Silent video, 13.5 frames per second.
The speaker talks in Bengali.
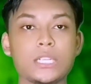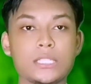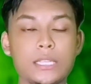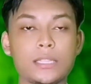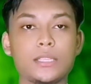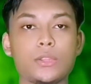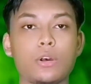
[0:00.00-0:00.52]

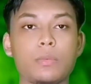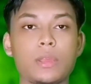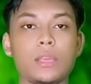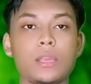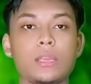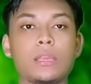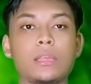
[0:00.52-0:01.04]
সেজদা দিতে
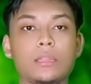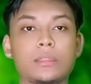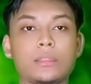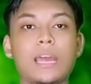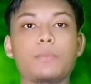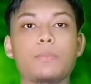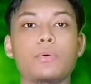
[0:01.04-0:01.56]
হবে
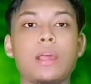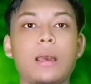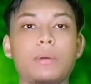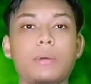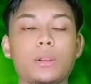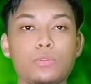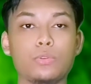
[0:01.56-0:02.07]
তারপরে
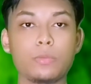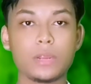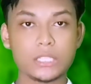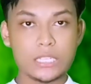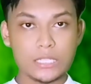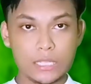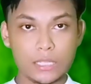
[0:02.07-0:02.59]
আবার দুইবার
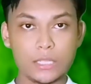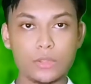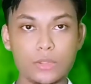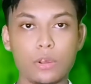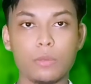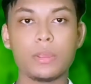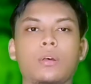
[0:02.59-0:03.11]
সেজদা
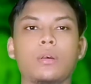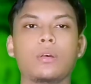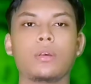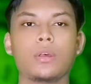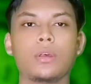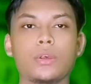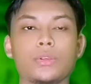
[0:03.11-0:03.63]
দিতে হবে
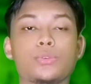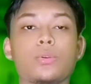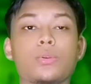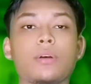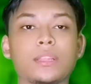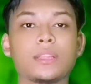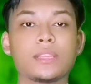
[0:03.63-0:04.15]

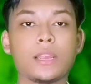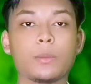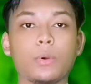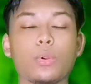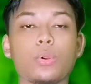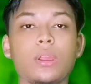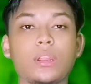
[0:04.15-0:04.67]
সুরা ফাতেহার
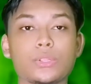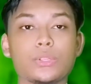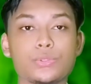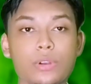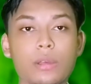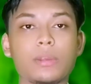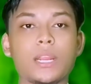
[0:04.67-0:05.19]
পর অন্য একটি
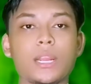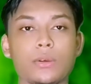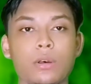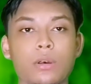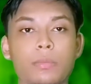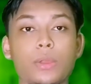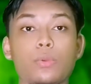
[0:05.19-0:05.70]
সুরা মেলাতে
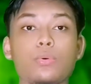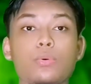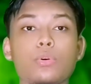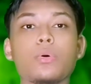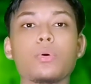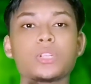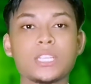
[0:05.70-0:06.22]
হবে
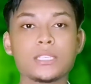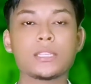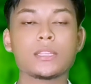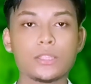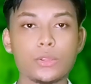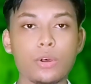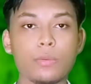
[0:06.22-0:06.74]
রুকুর পর
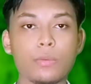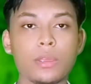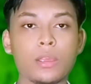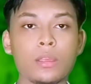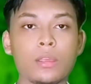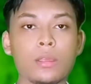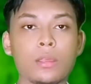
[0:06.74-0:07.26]
সেজদা দিতে হবে
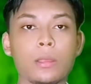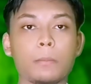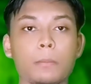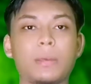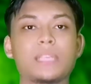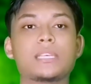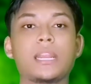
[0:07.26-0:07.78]

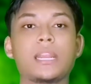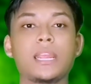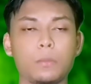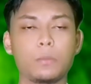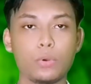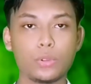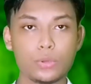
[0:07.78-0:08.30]
মাঝখানে
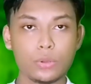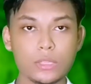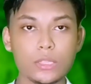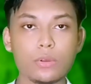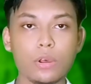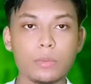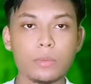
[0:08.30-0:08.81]
একটু বৈঠক
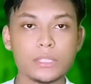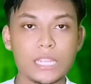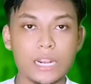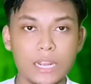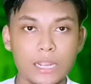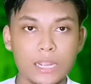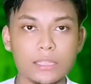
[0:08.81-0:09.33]
দিতে হবে
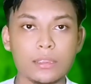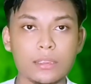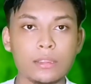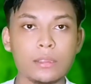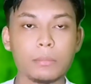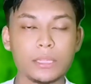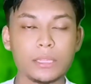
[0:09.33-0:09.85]
চার ডাকাতে
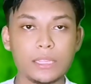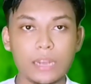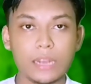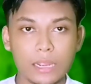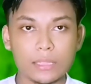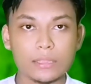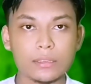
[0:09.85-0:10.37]
বা তিন
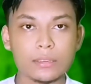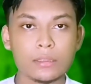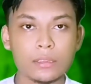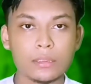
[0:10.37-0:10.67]
ডাকাতে